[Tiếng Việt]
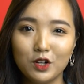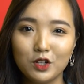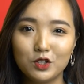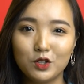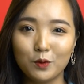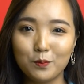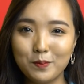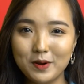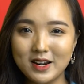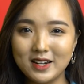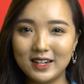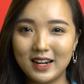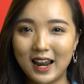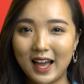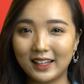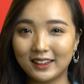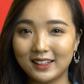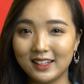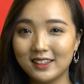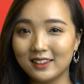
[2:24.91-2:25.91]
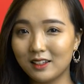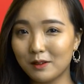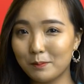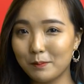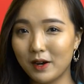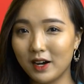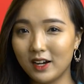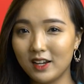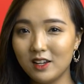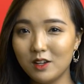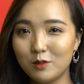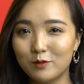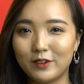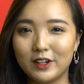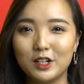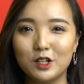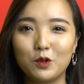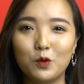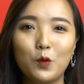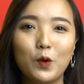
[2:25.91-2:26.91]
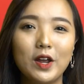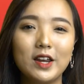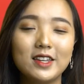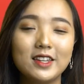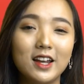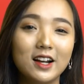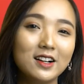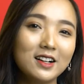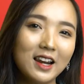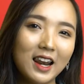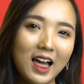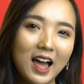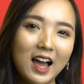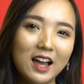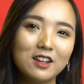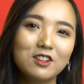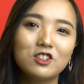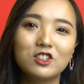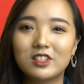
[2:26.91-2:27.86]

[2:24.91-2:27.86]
Chúng mình là tin tức mới và đừng quên nhấn like,